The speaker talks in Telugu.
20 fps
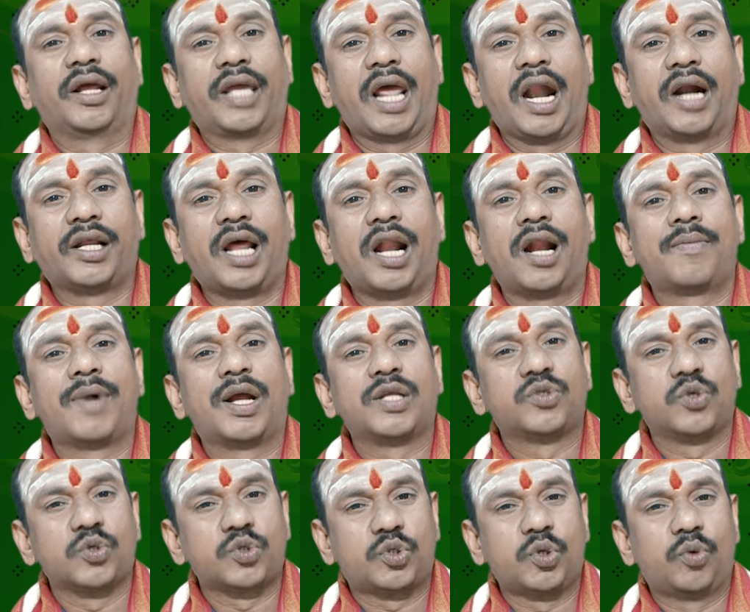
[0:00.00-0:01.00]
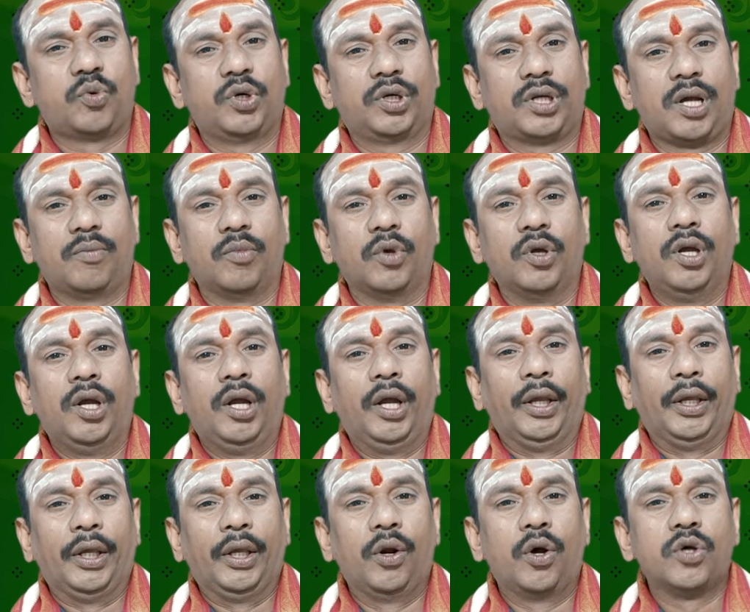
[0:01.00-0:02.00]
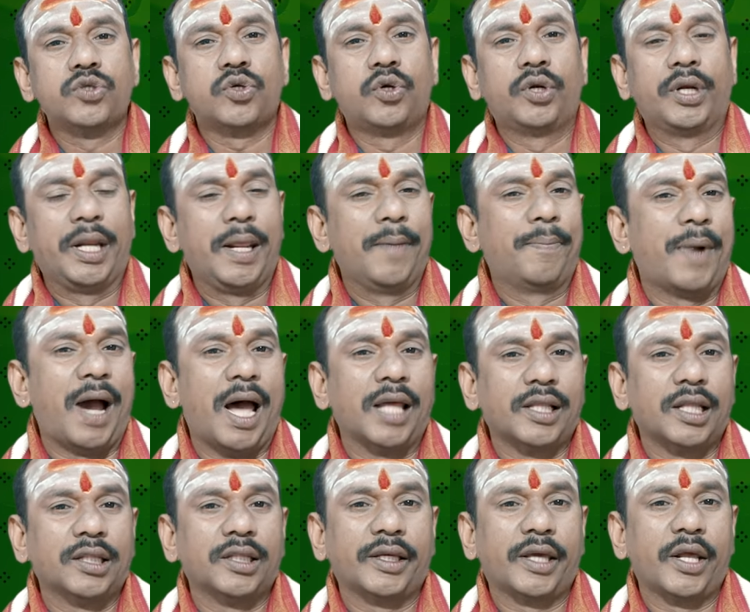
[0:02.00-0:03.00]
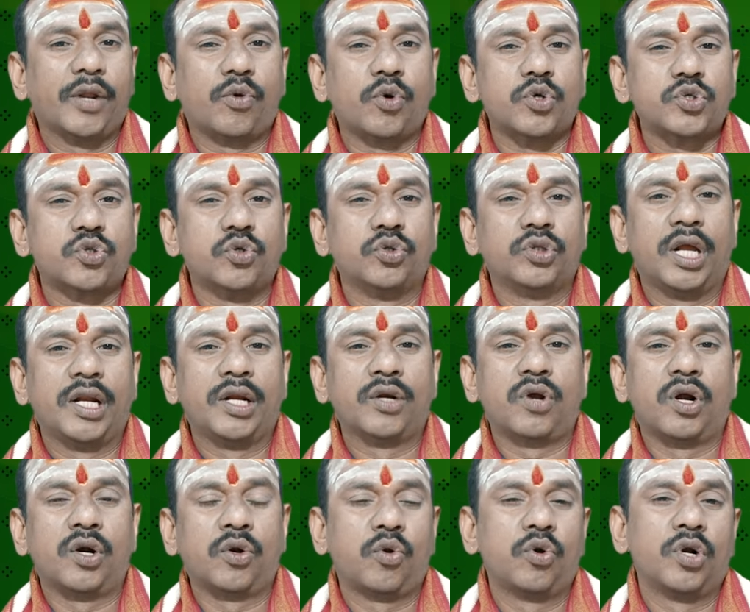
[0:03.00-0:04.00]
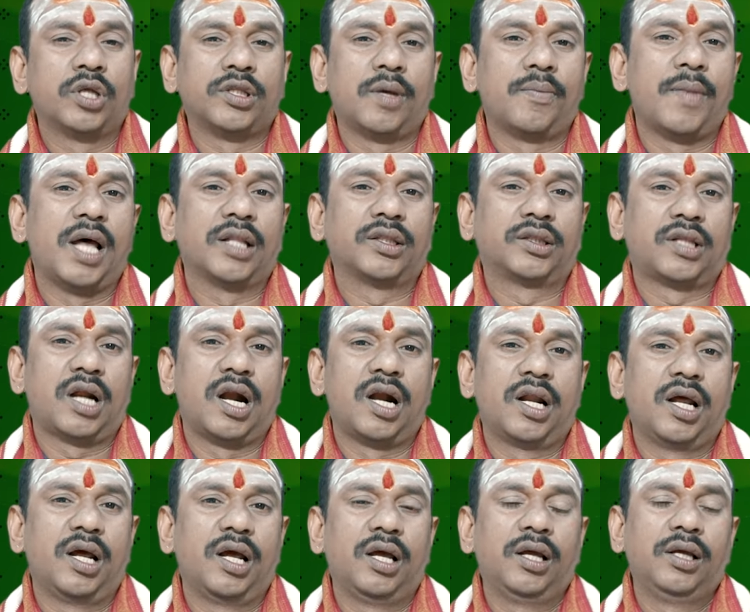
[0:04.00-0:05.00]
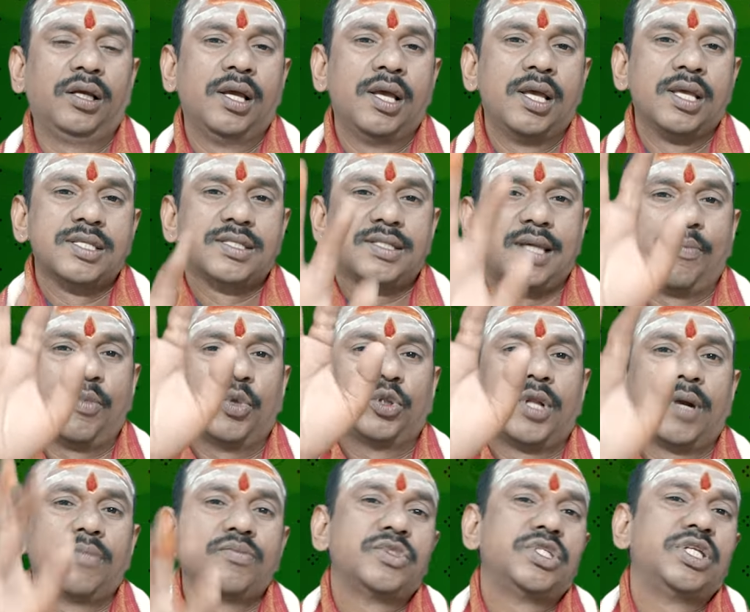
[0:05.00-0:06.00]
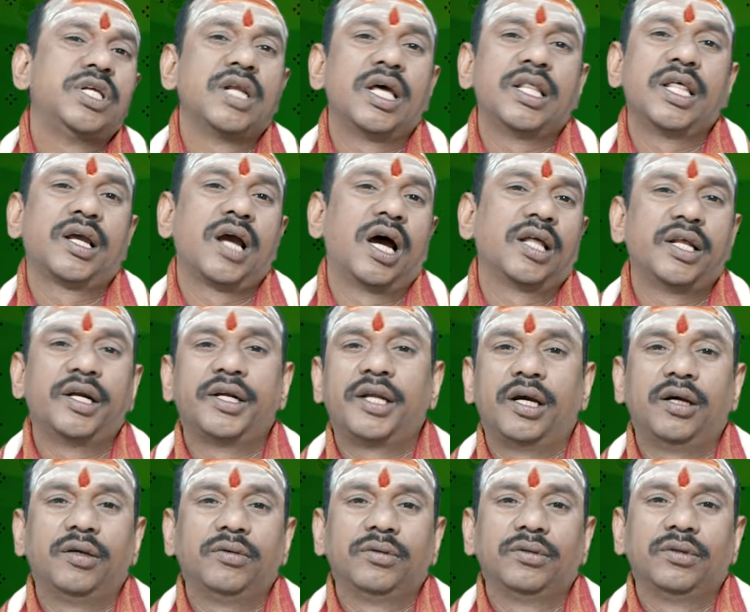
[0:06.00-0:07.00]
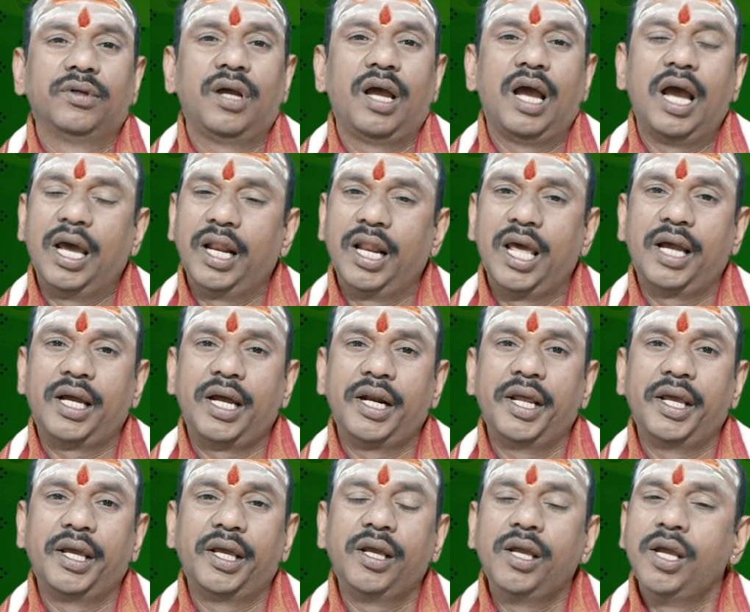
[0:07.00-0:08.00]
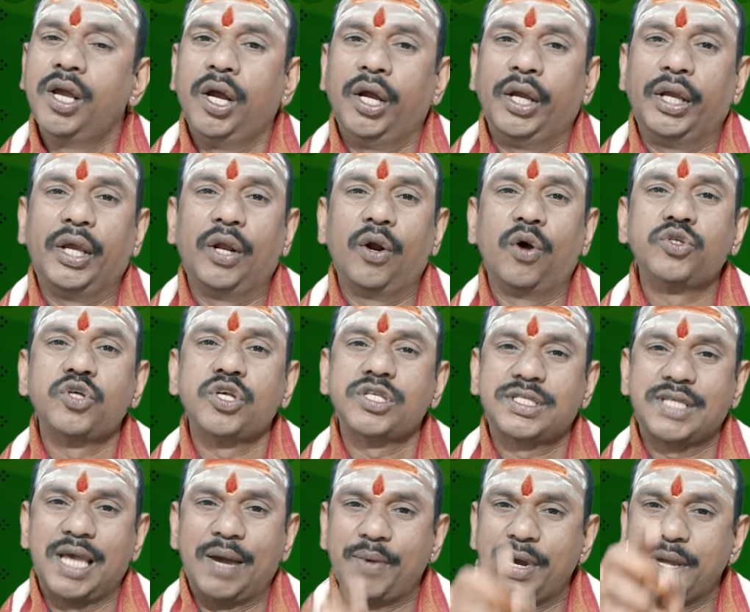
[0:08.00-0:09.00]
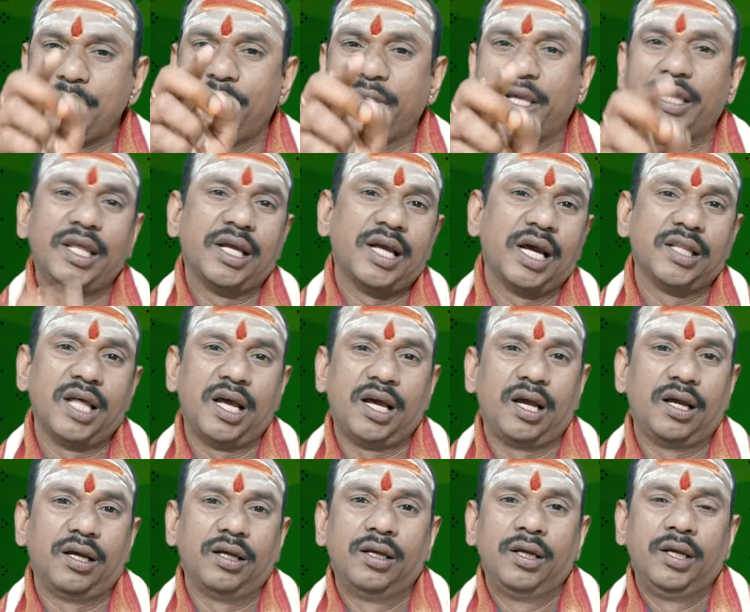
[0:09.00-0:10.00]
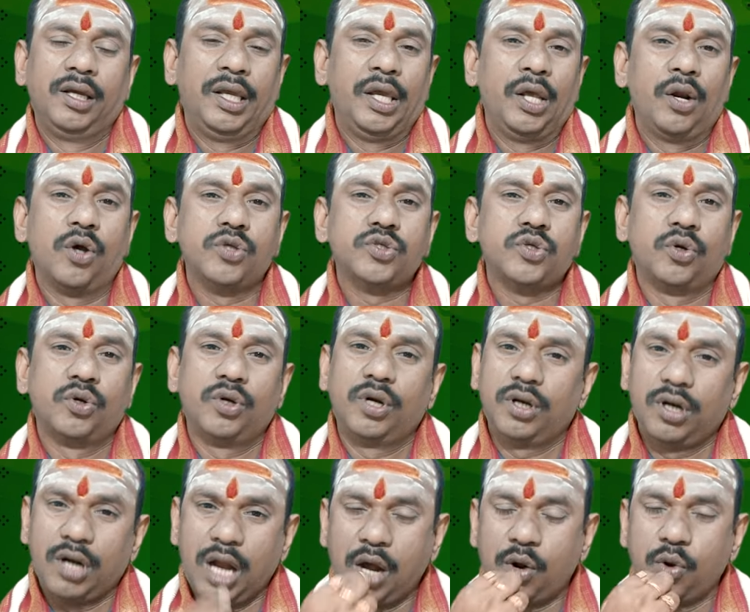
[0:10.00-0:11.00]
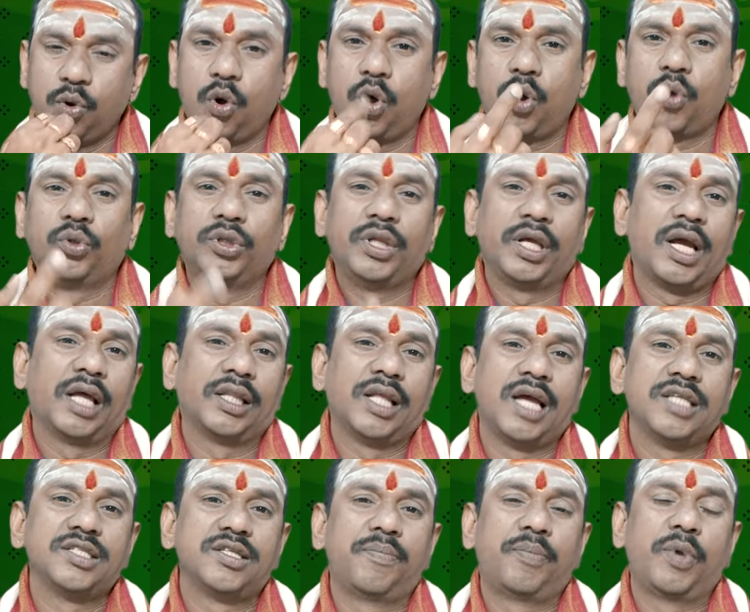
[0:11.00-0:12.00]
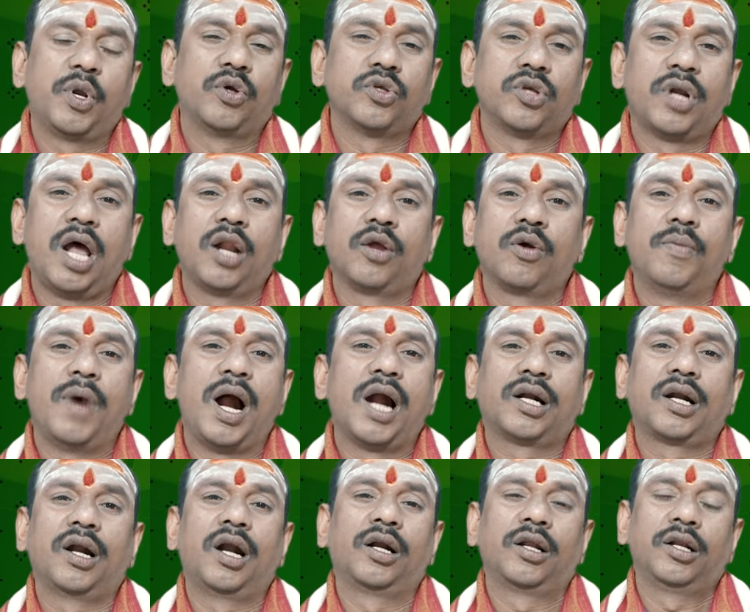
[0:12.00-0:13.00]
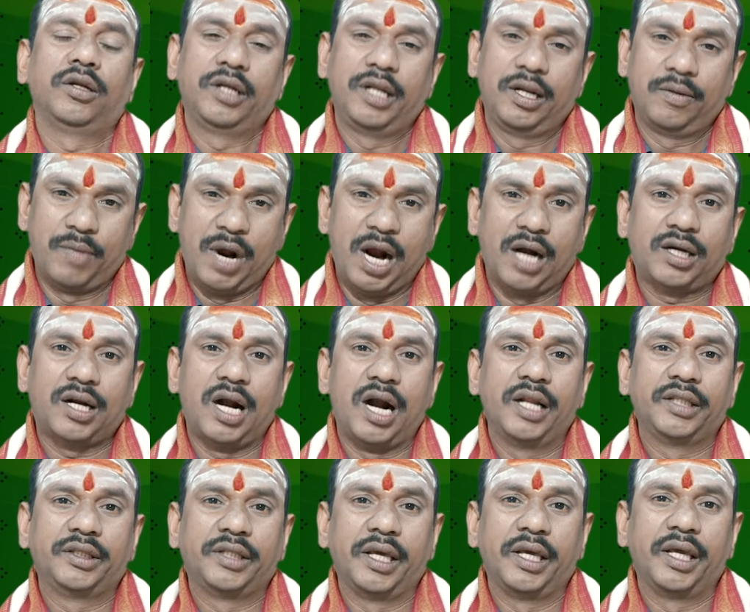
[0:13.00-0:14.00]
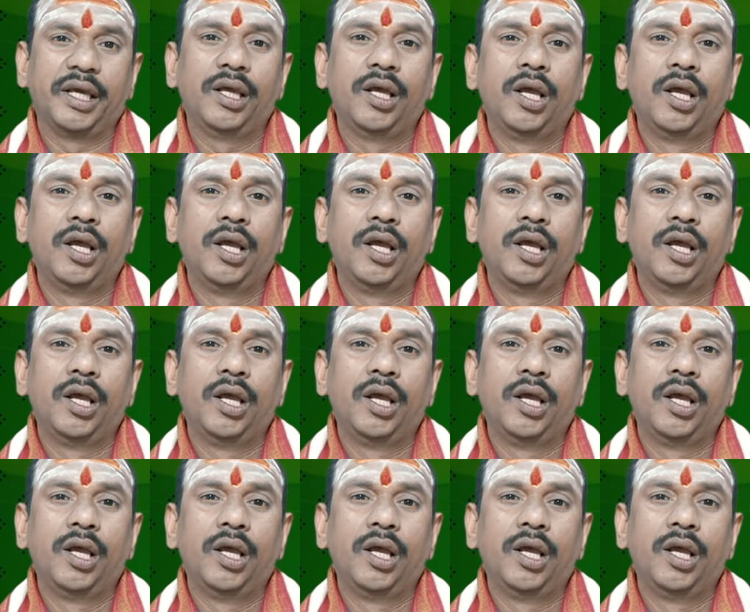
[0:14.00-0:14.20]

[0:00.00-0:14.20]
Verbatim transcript: కెరటాల మనం చూస్తూ ఉంటాం ఈరోజు నీ పాదాల దగ్గరికి వస్తుంది అనుకున్నంత మాత్రాన సముద్రం చిన్నది కాదట అలాగనే ఈరోజు సమయం నీది కదా ఈరోజు నాకు నోరు ఉంది కదా అని చెప్పి ఈరోజు నాలుగు మాట్లాడ నేను మాట్లాడితే